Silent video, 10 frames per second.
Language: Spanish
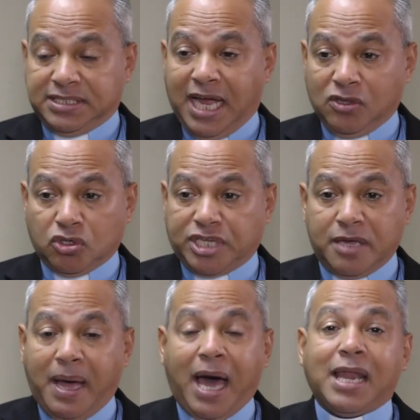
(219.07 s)
ya no
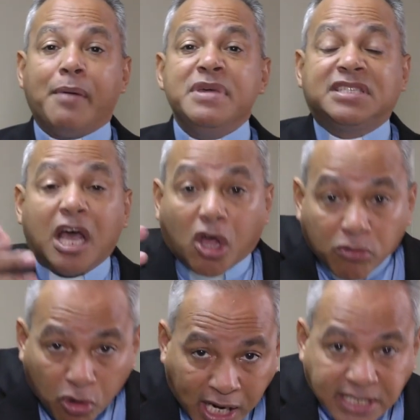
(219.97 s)
se va a la misa como